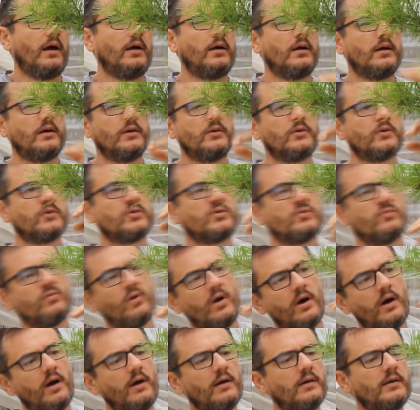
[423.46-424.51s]
Euh, donc tu
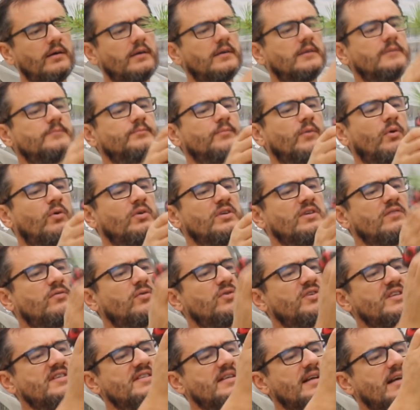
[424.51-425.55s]
vois, euh, au
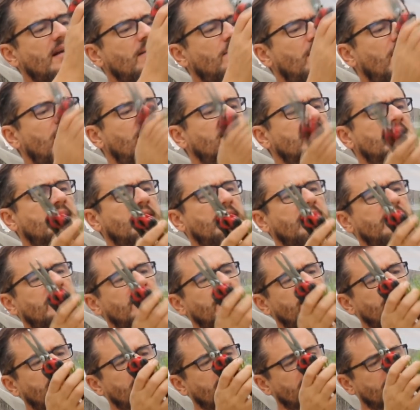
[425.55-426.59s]
niveau des éléments, t'es
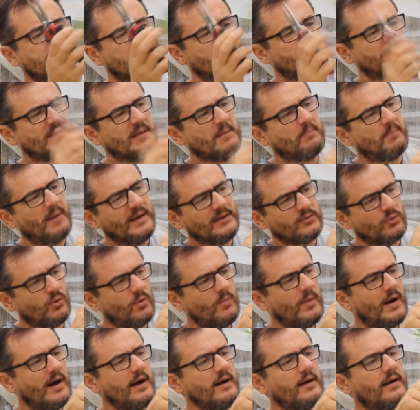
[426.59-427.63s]
pas
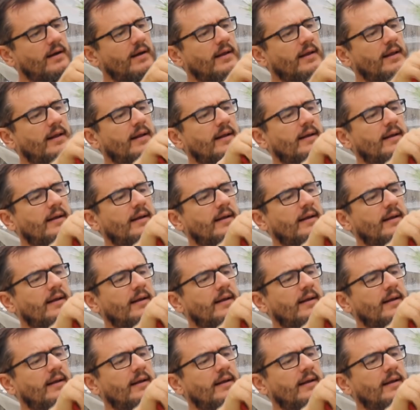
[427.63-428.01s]
trop mal.